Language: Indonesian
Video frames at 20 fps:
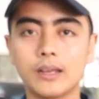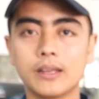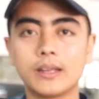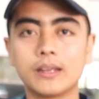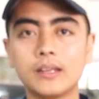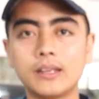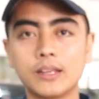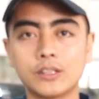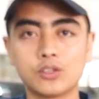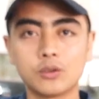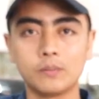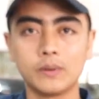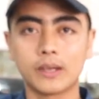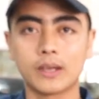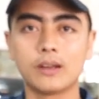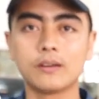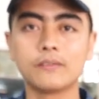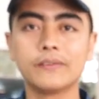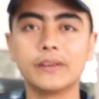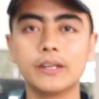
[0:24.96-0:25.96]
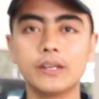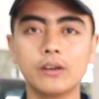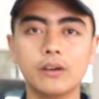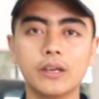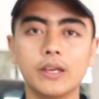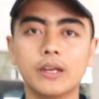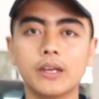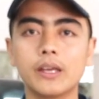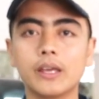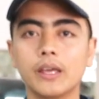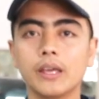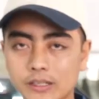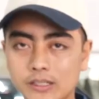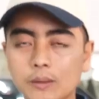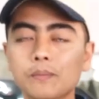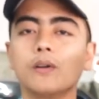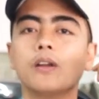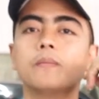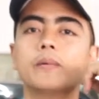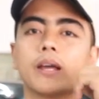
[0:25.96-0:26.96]
kalian lihat cuplikan video ini
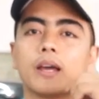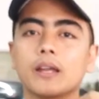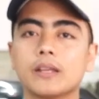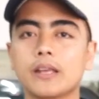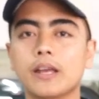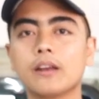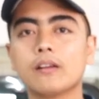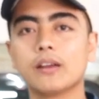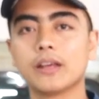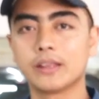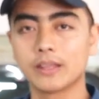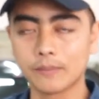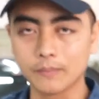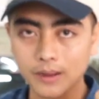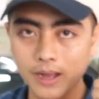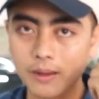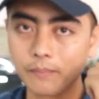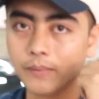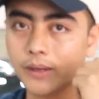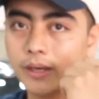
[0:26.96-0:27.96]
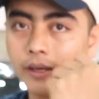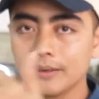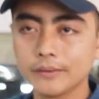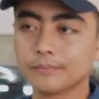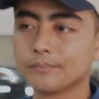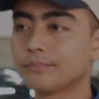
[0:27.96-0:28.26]
sebelum dikerjain oleh tim kami